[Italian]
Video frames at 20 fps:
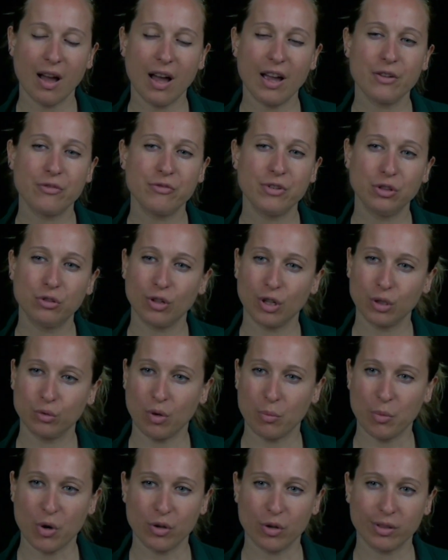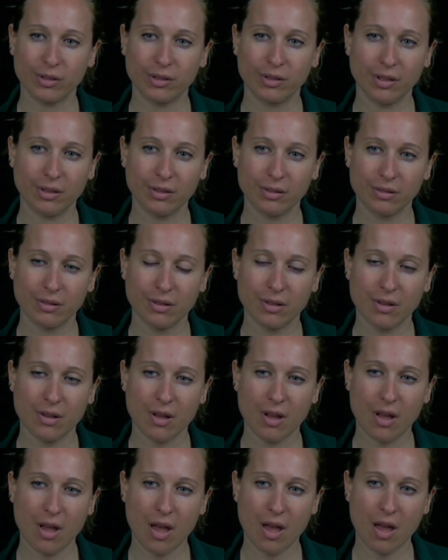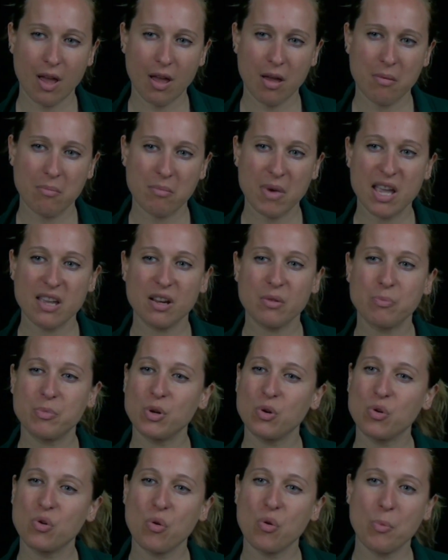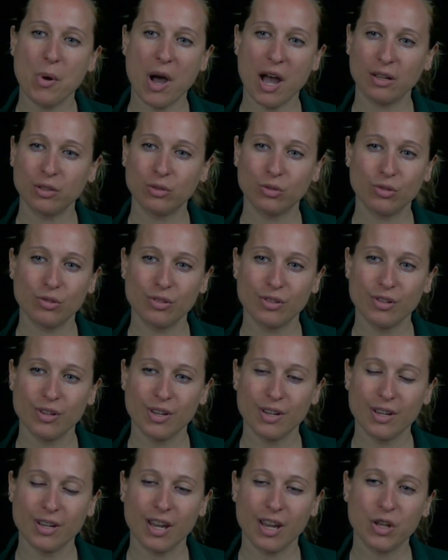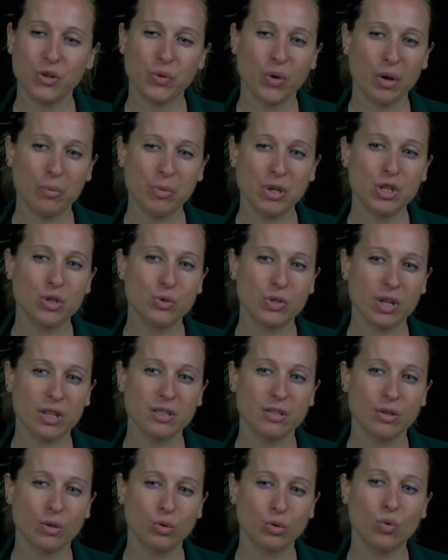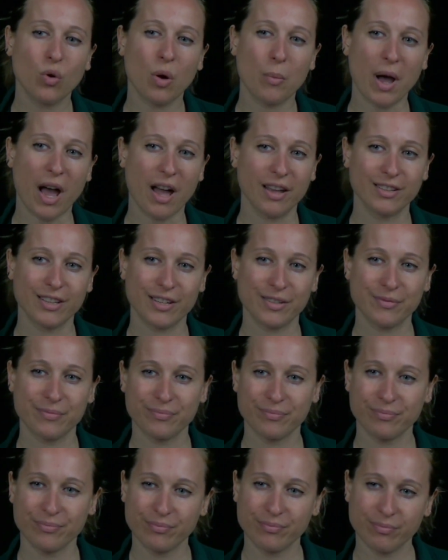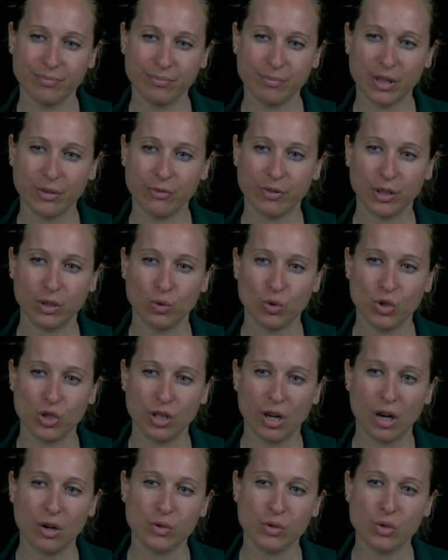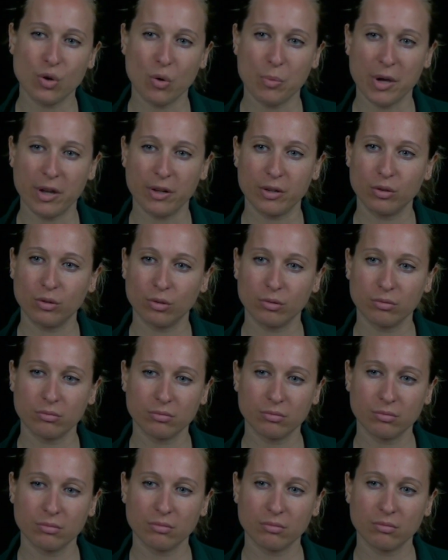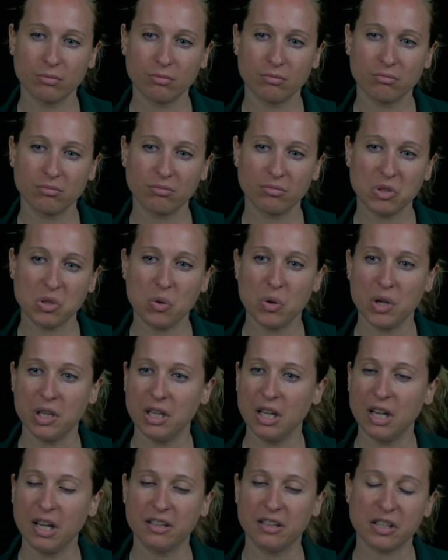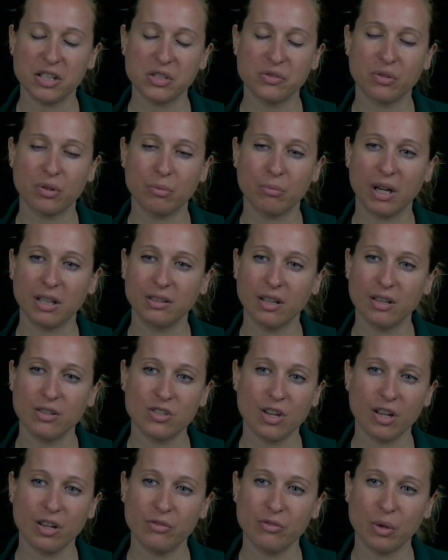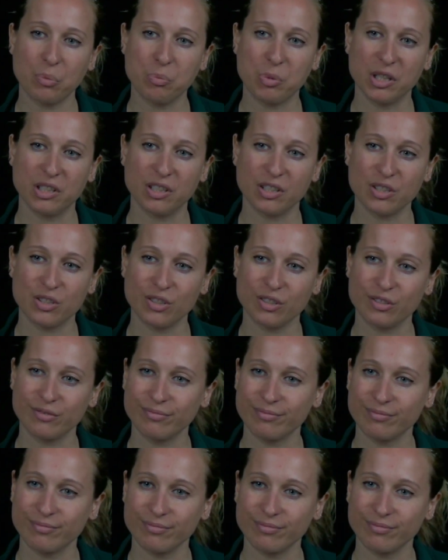Hai finto la tua morte, ma eri preoccupato che i tuoi amici usassero tua madre per farti uscire allo scoperto. Quindi l'hai trasformata in Jennifer Peterson.